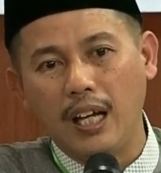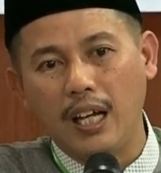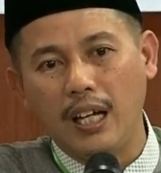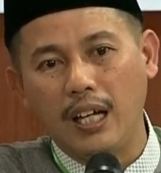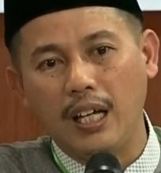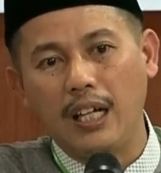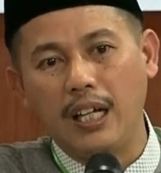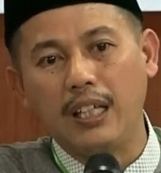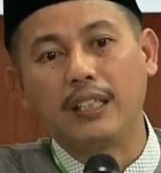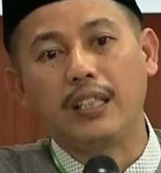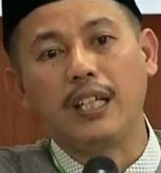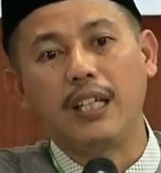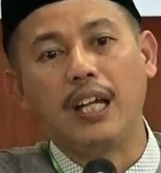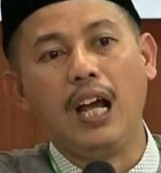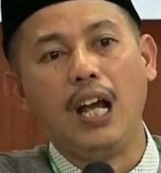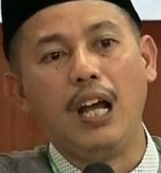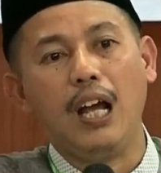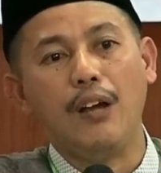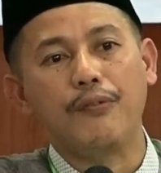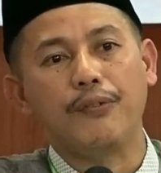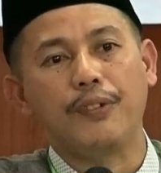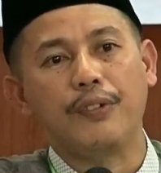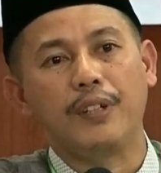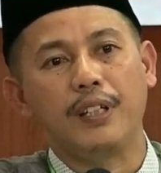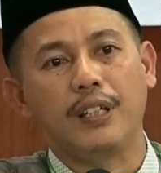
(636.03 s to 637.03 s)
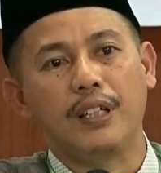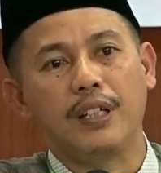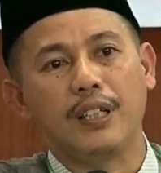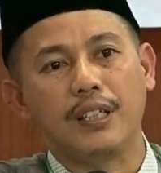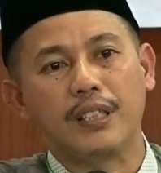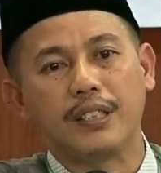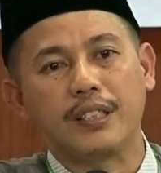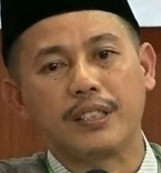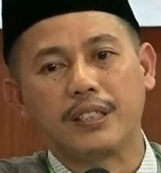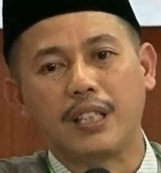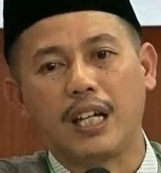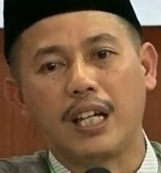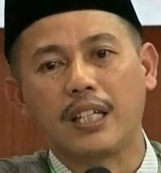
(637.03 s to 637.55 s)
Ittihab uh,
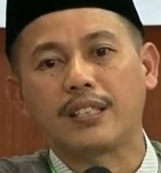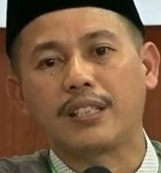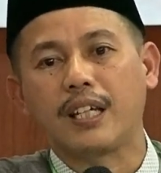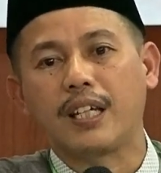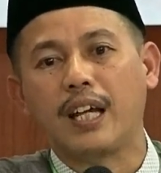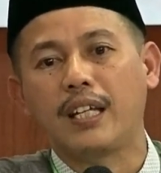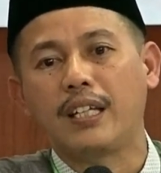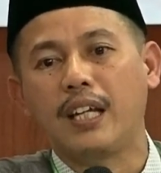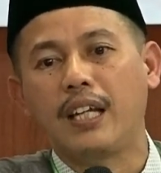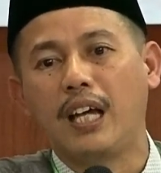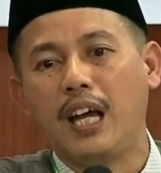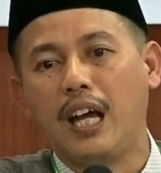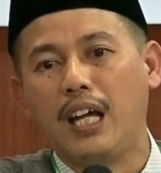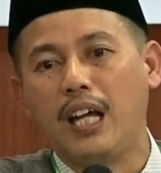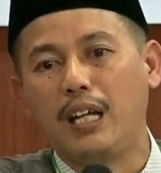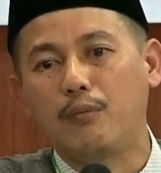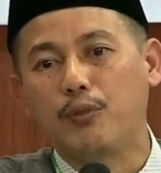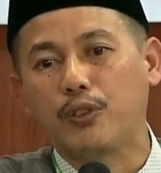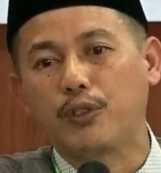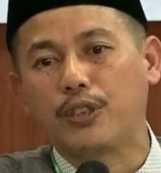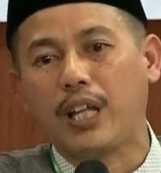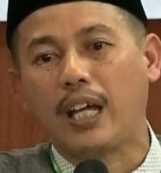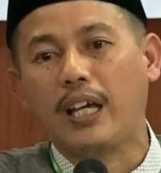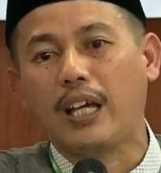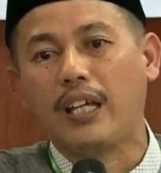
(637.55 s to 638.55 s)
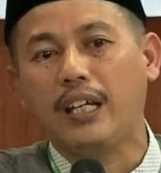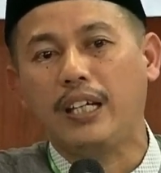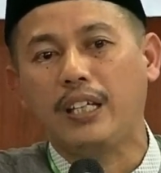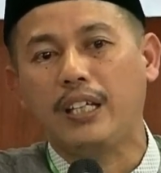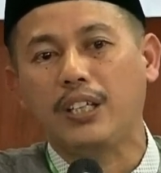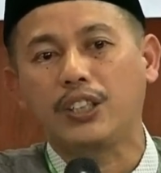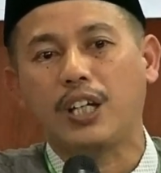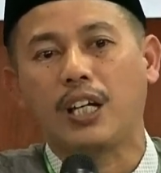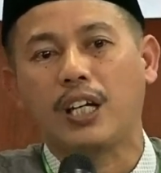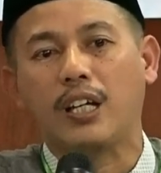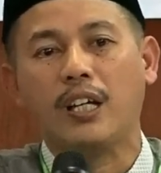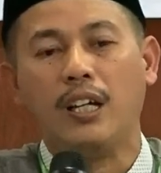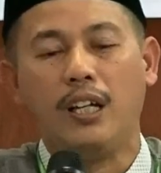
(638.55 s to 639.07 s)
eh, Asada Al-Muttaqin
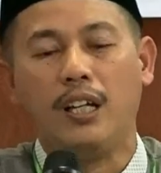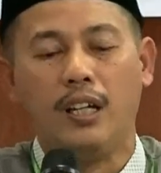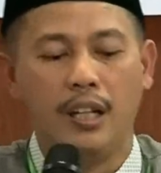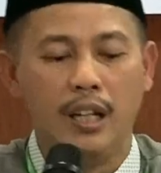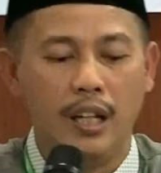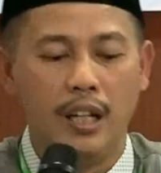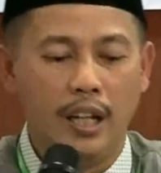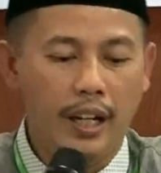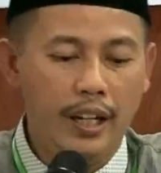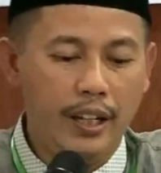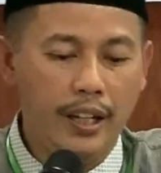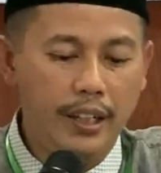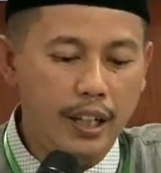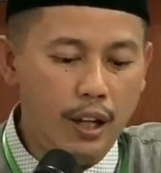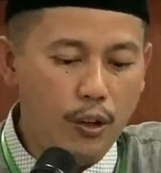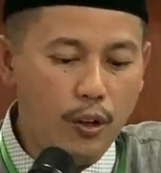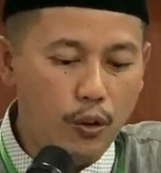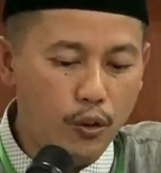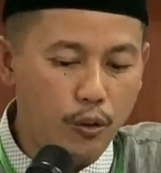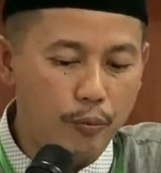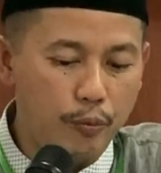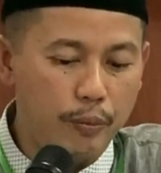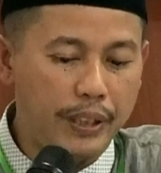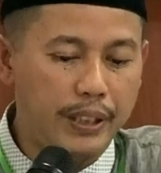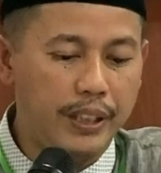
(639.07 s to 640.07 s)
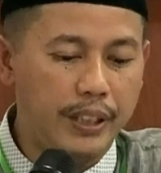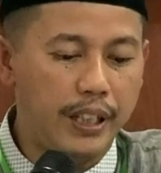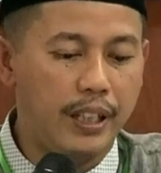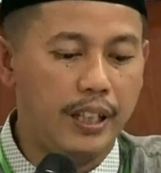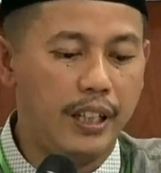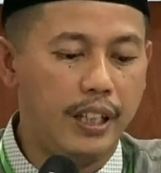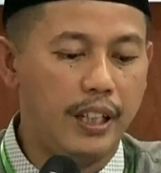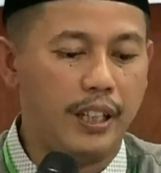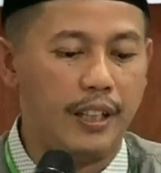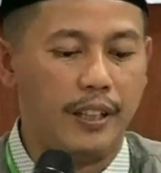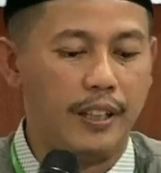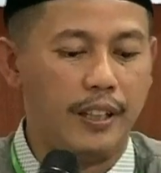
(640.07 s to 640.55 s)
Syarh Ihya Ulumuddin ini.